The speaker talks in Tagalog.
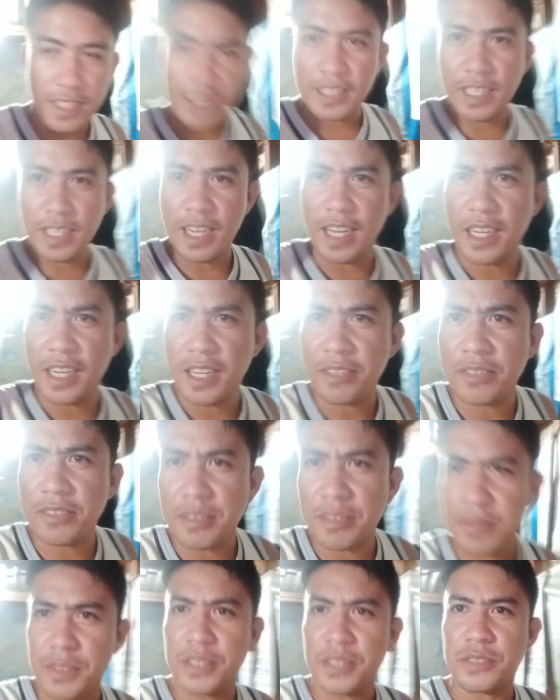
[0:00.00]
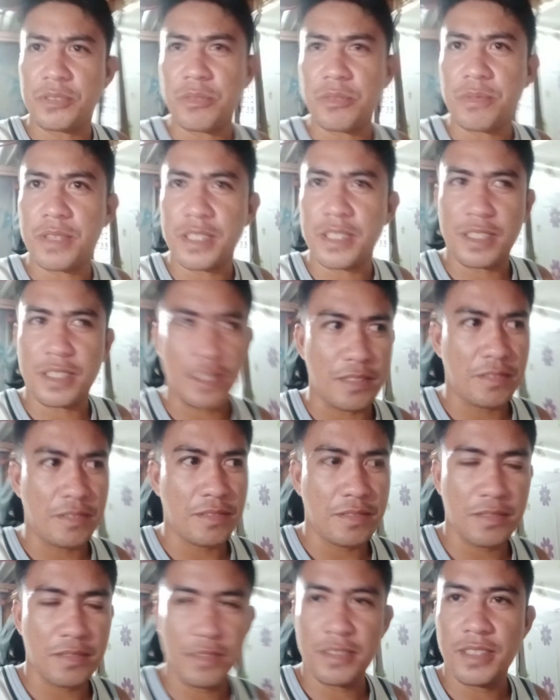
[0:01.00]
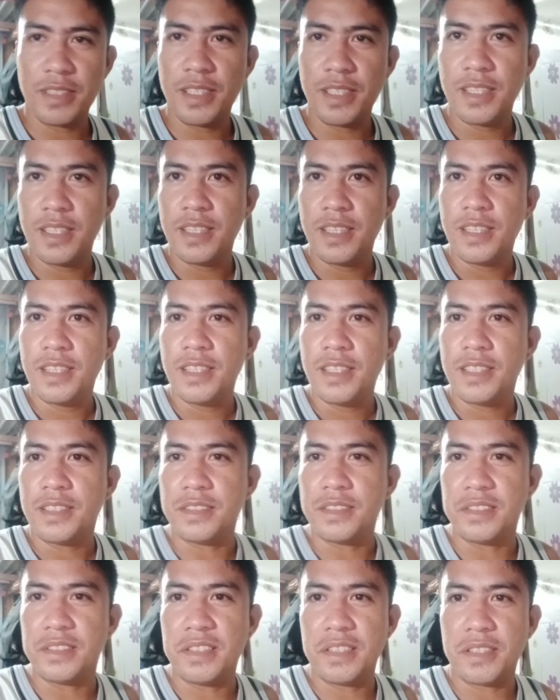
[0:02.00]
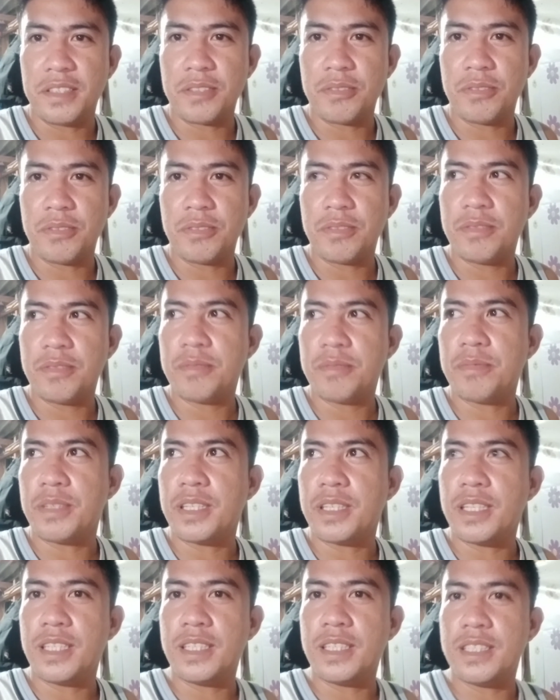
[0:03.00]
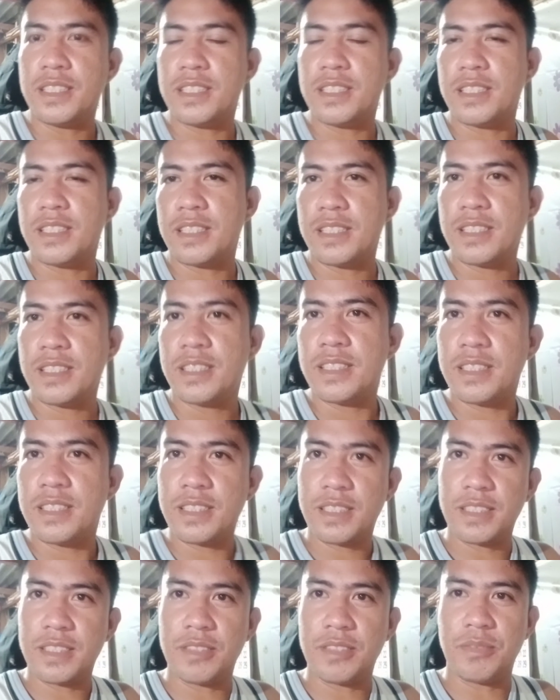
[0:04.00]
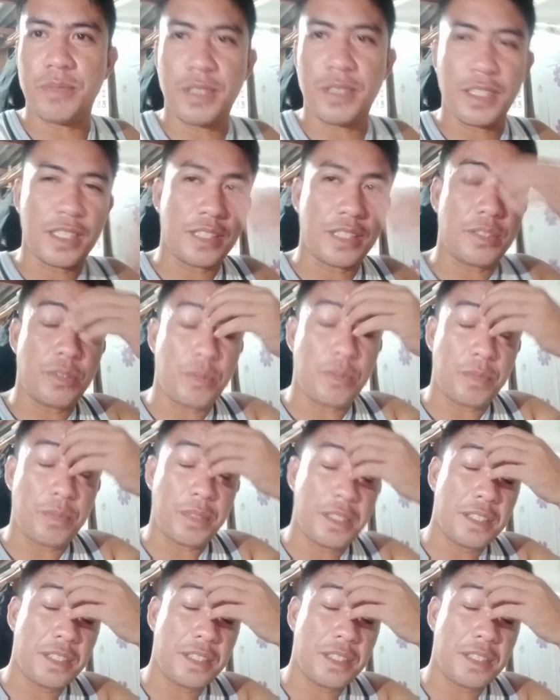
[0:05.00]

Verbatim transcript: nilaga ko lang mga katropa kasi no hindi ako mahilig sa ano mga katropa